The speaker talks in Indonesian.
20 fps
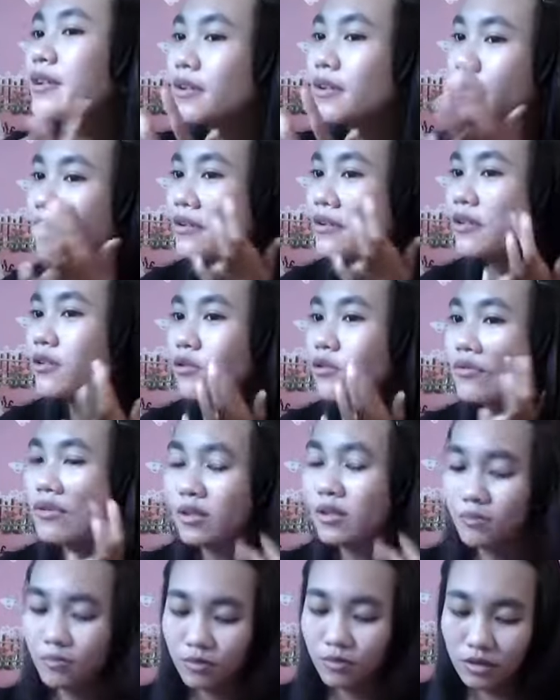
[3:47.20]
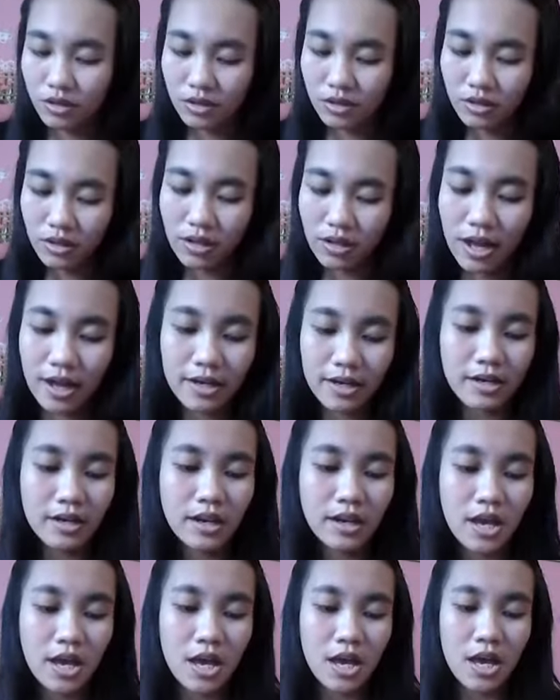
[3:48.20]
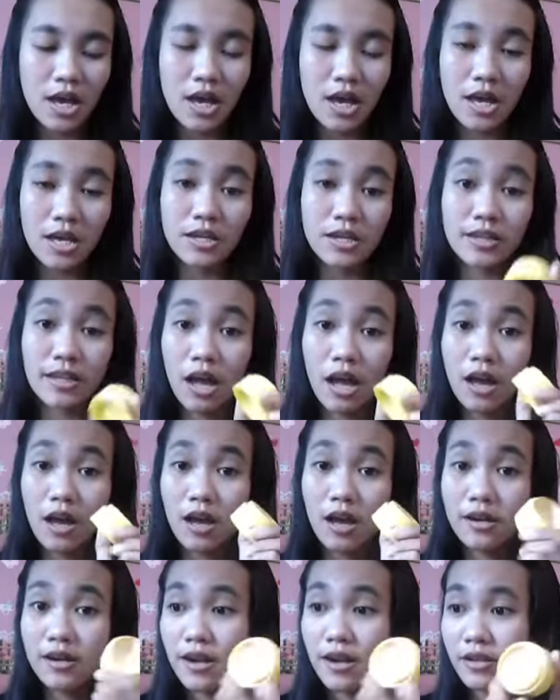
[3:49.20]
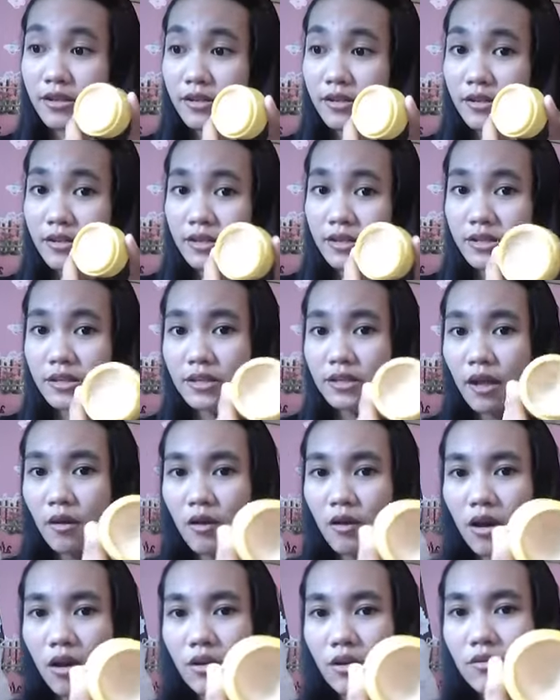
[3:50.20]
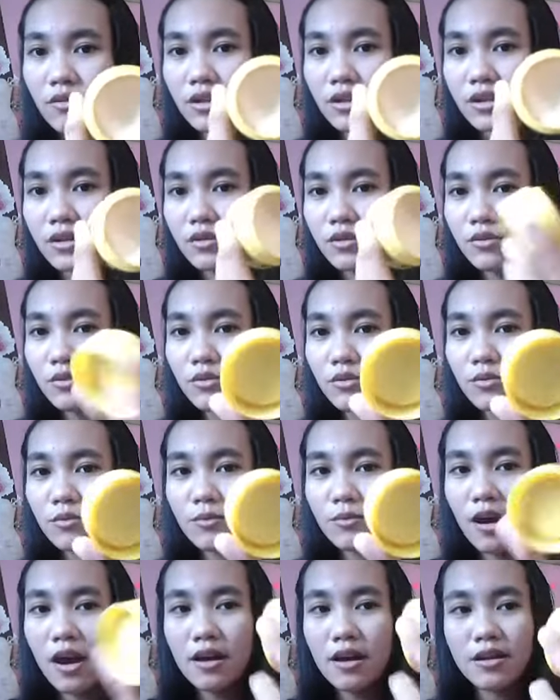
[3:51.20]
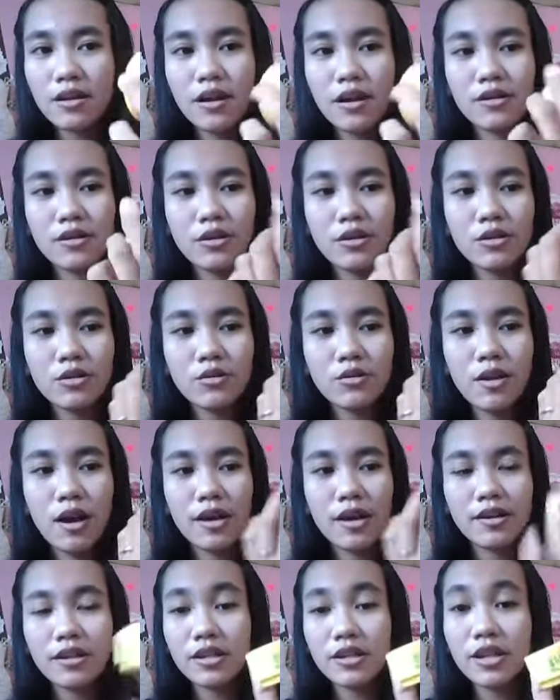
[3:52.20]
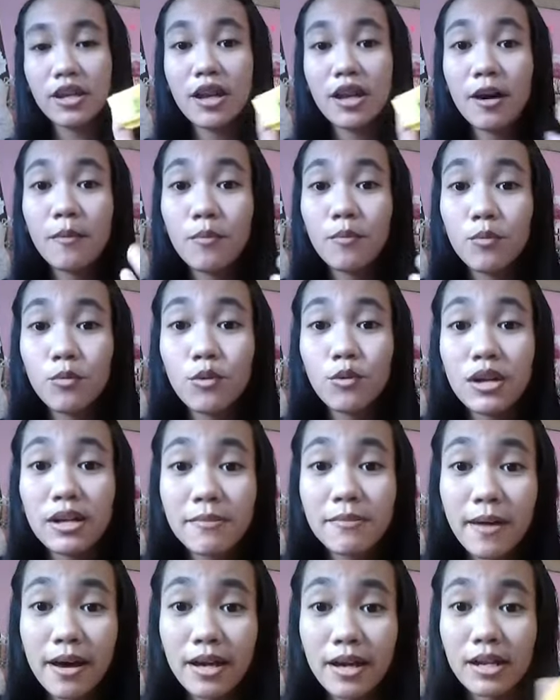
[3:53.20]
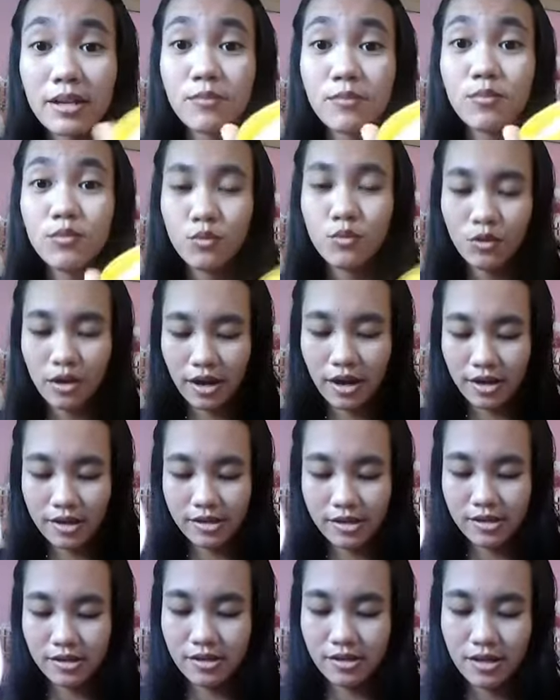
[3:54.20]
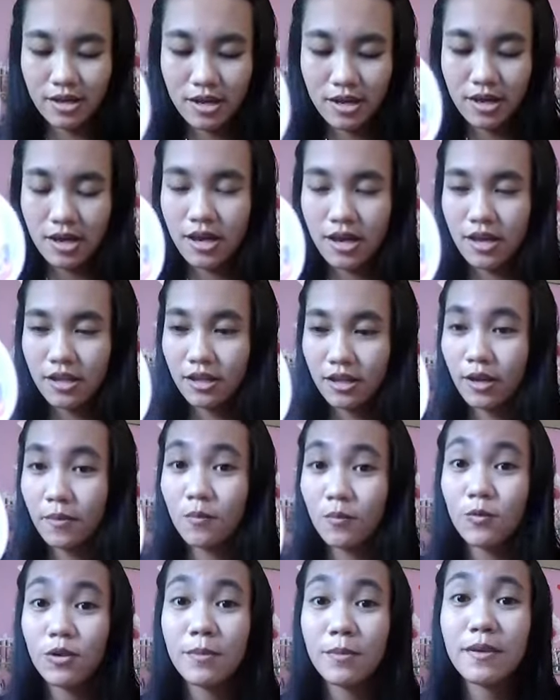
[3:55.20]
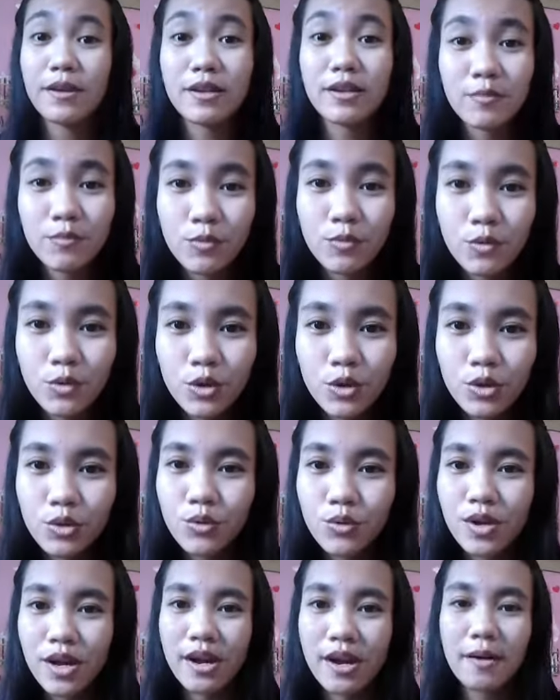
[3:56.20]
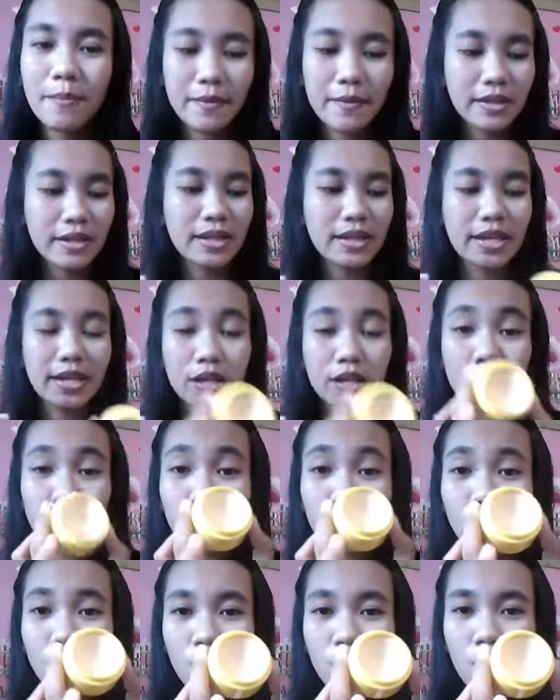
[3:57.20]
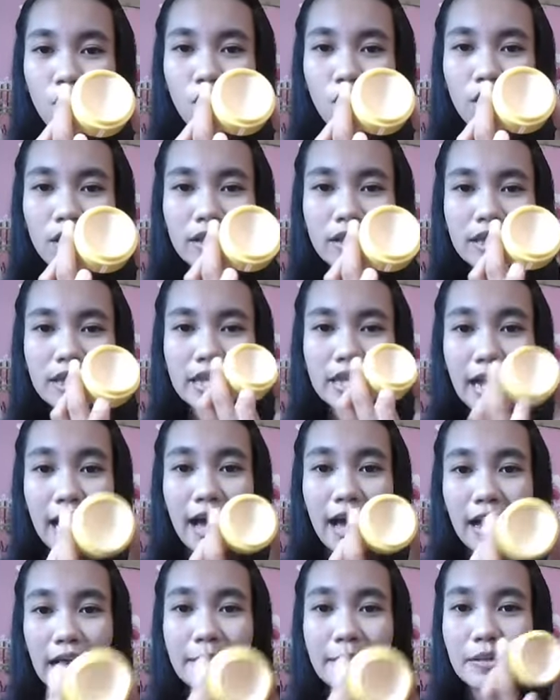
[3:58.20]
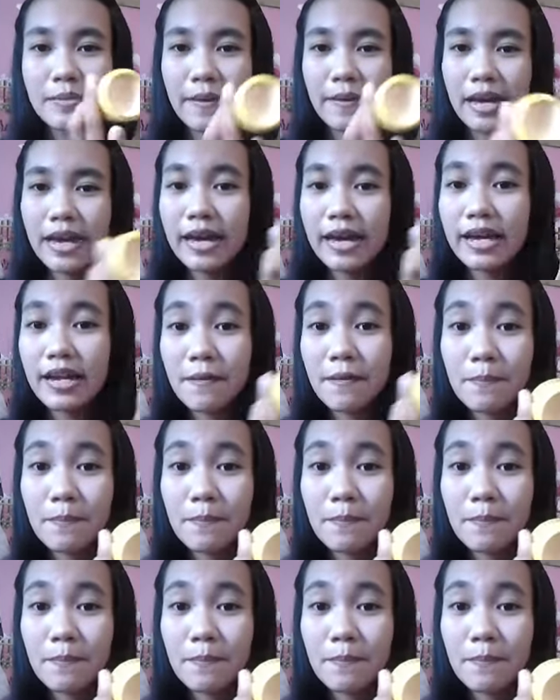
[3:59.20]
dan ini tuh lembut dan sta dan setahu aku ini tuh cuma harganya itu hanya 35.000 guys 35.000 itu udah dapat ini tuh dianggap sebagai